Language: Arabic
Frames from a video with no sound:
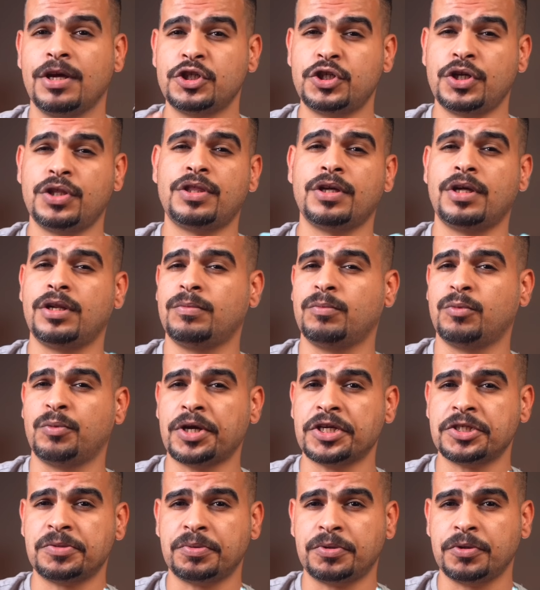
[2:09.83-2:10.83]
الشيء الثاني
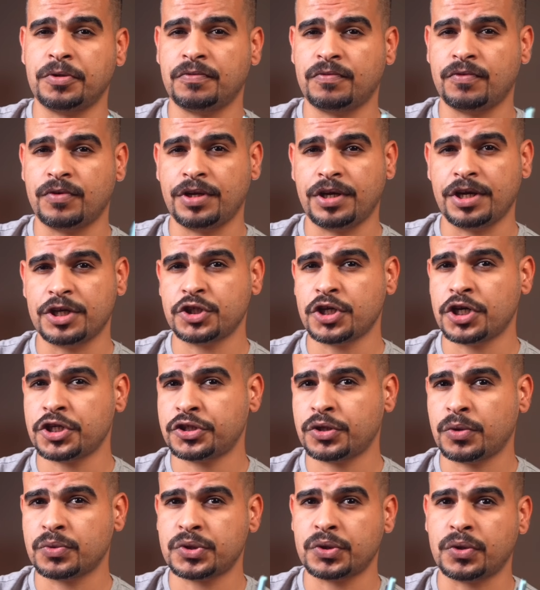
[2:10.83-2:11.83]
المميز بالتليفون هي
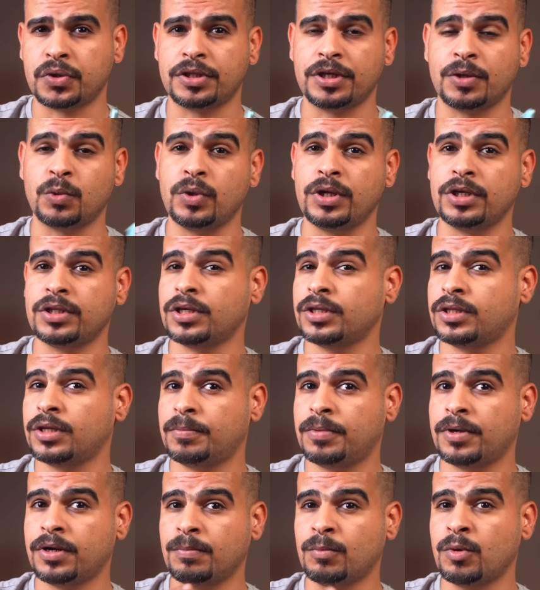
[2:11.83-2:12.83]
شاشته وصوته واللي
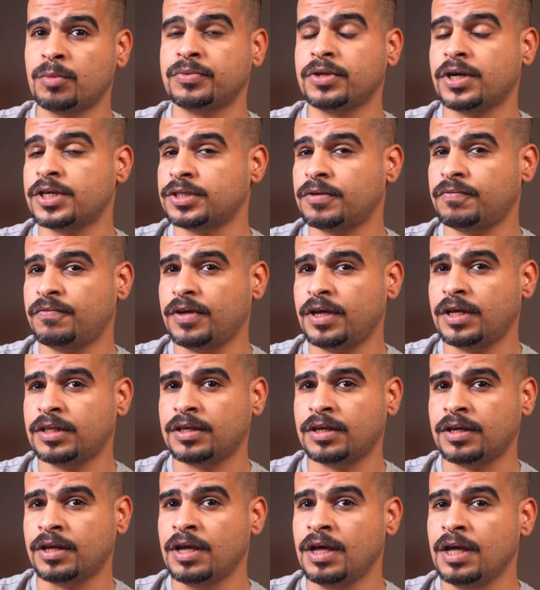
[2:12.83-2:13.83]
تعتبر ممتازة
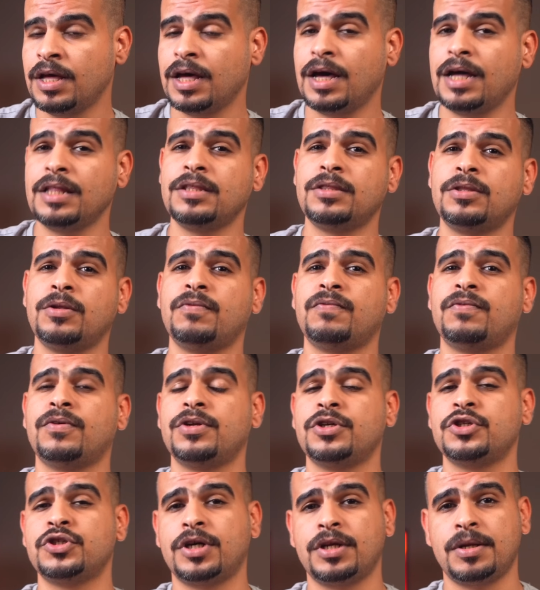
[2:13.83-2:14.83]
فئتها هذا التليفون
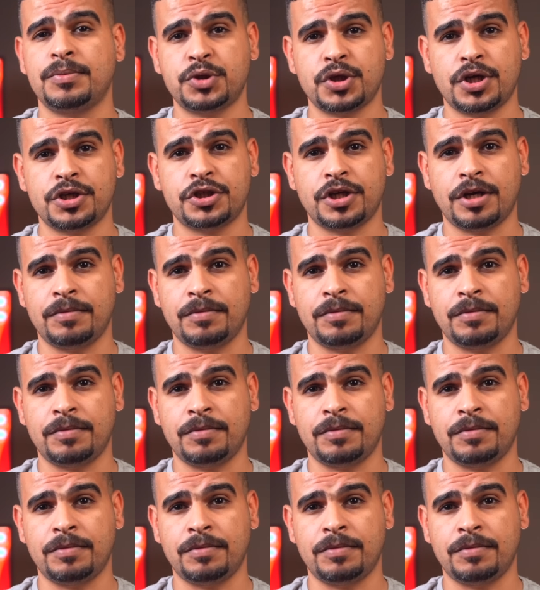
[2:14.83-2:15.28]
اجانا بشاشة